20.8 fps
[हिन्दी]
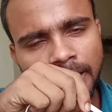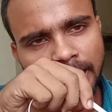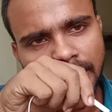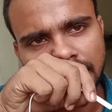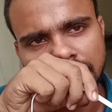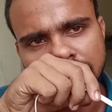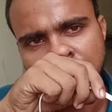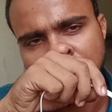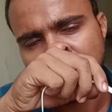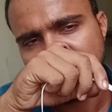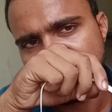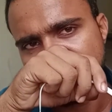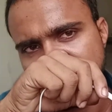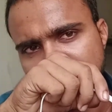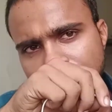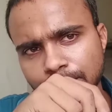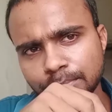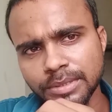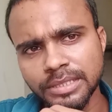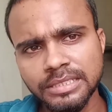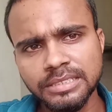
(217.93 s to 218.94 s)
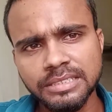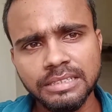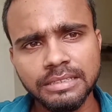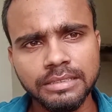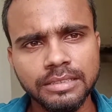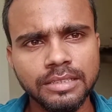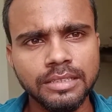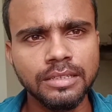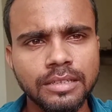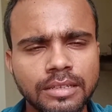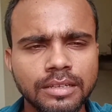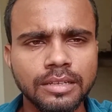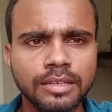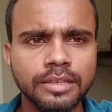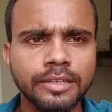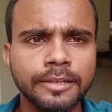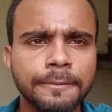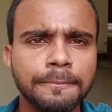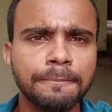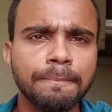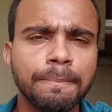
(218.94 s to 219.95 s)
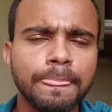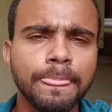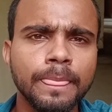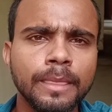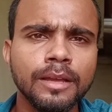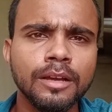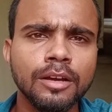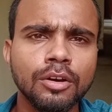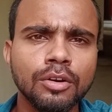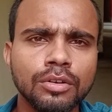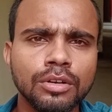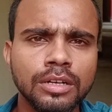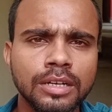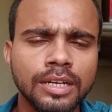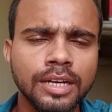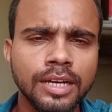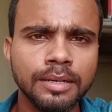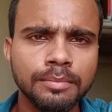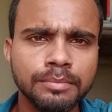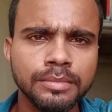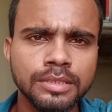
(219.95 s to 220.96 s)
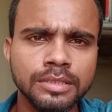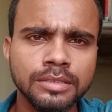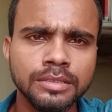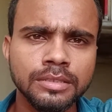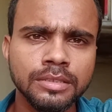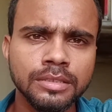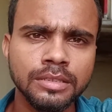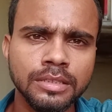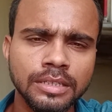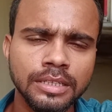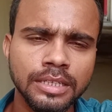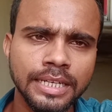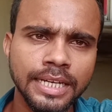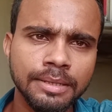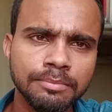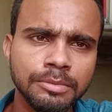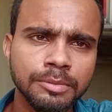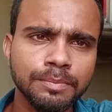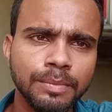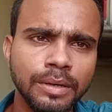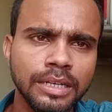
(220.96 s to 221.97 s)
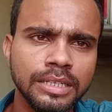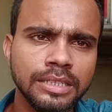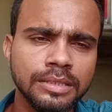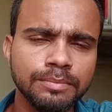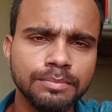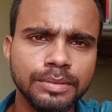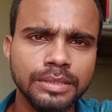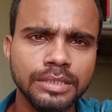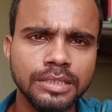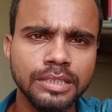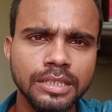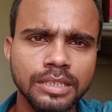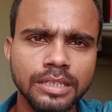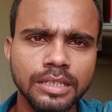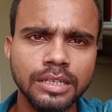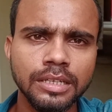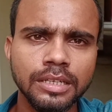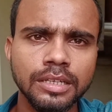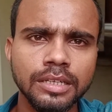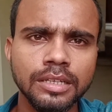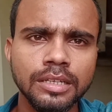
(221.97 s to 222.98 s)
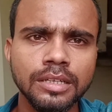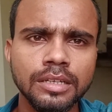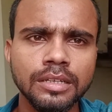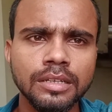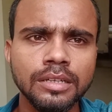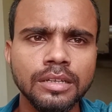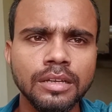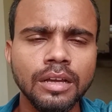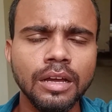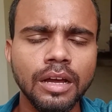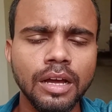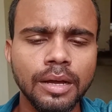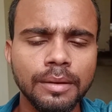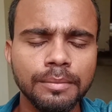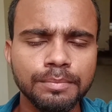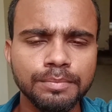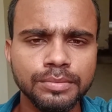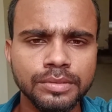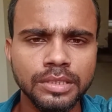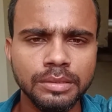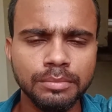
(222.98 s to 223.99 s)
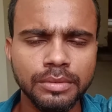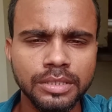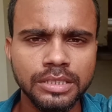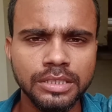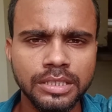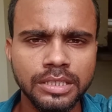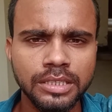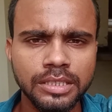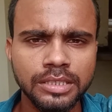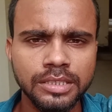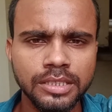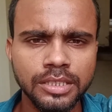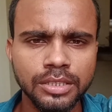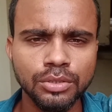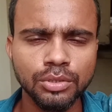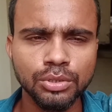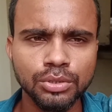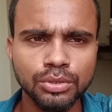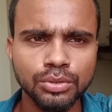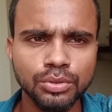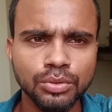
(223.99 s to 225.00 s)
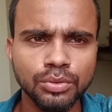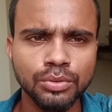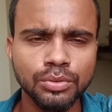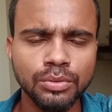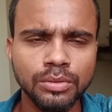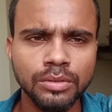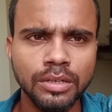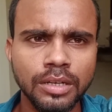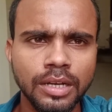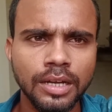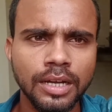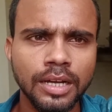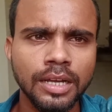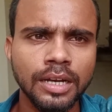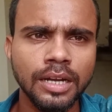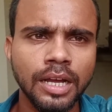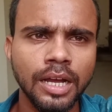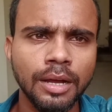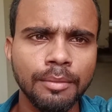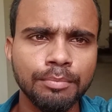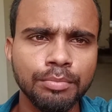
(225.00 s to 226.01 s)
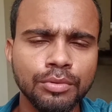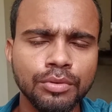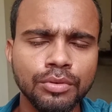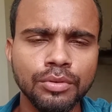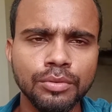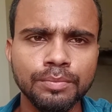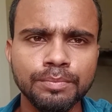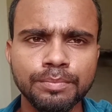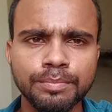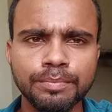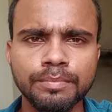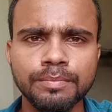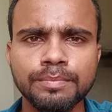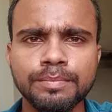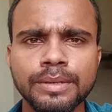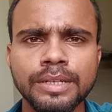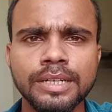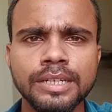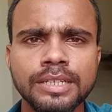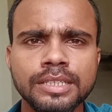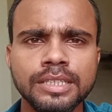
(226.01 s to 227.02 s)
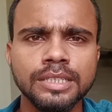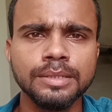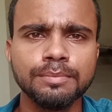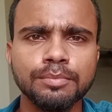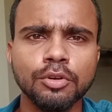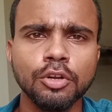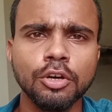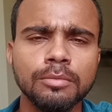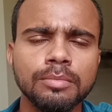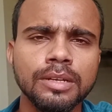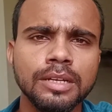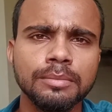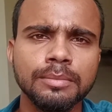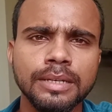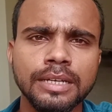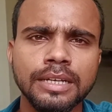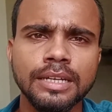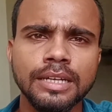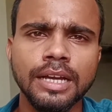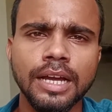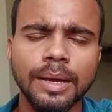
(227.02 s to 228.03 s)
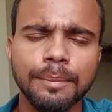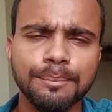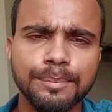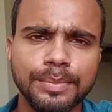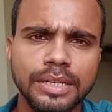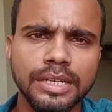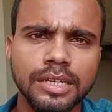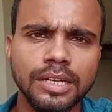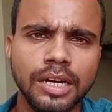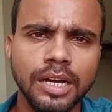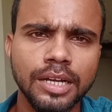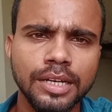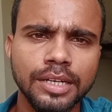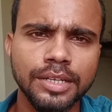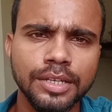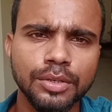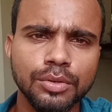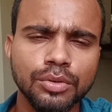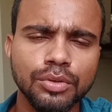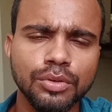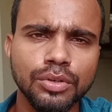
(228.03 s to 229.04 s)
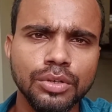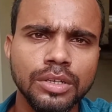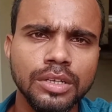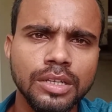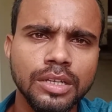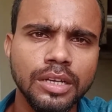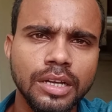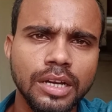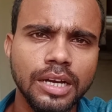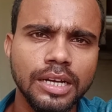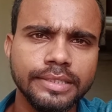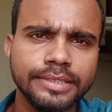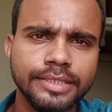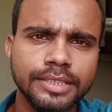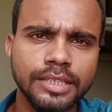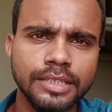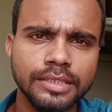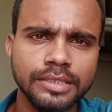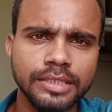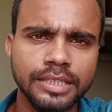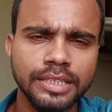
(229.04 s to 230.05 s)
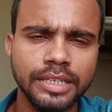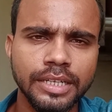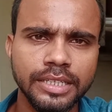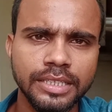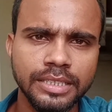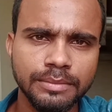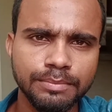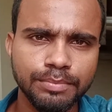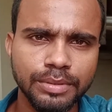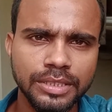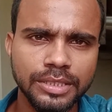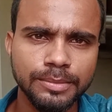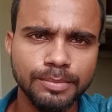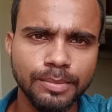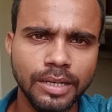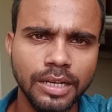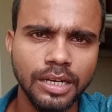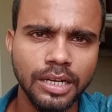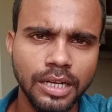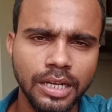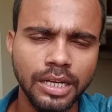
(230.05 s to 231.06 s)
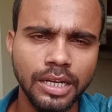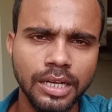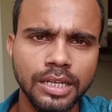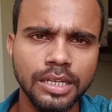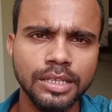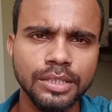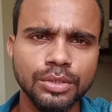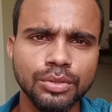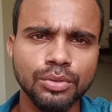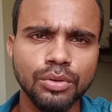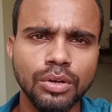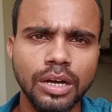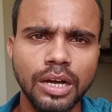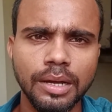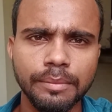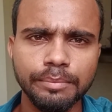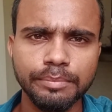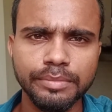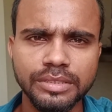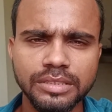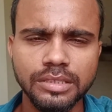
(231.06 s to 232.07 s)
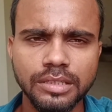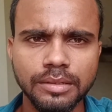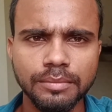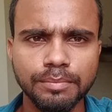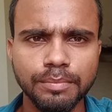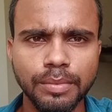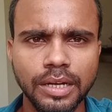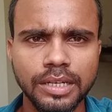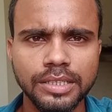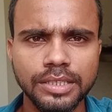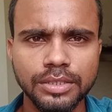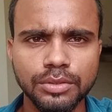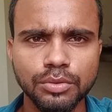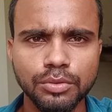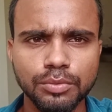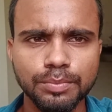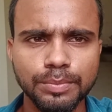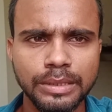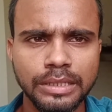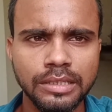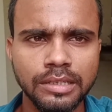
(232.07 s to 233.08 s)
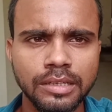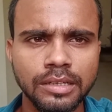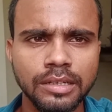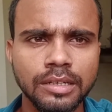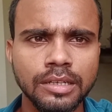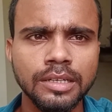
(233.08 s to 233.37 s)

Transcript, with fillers: आसानी से पी सकते हैं और गर्म गर्म पानी पीने के आप समझ लीजिए दोस्तों अगर आपको पेट की प्रॉब्लम है आपके खाने को अच्छे से नहीं पच पा रहा है तो आप इसे पानी को पिए